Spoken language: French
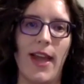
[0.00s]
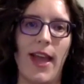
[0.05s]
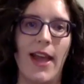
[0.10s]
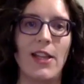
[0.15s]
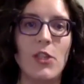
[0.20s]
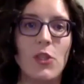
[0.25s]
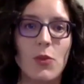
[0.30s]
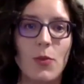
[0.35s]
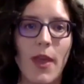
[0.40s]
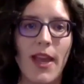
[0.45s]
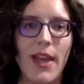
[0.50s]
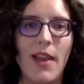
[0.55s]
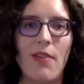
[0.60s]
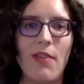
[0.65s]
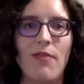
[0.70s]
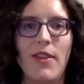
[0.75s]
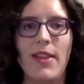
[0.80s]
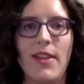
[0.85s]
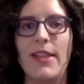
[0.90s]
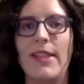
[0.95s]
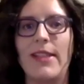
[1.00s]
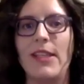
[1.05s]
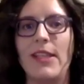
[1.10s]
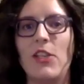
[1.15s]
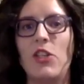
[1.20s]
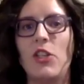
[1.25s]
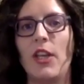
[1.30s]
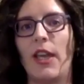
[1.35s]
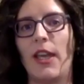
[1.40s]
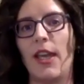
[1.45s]
actuel en fait, et
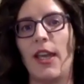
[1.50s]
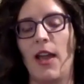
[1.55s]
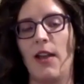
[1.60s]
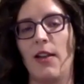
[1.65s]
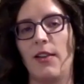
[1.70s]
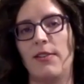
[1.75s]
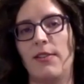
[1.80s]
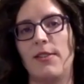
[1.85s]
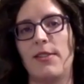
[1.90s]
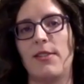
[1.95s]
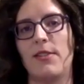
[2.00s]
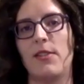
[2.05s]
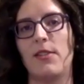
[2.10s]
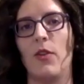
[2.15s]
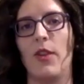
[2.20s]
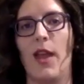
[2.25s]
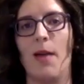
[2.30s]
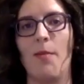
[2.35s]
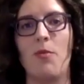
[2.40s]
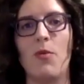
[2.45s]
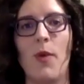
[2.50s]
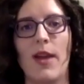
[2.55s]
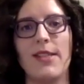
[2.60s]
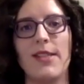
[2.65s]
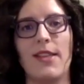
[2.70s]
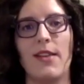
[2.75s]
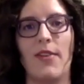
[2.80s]
déchirer entre son emploi,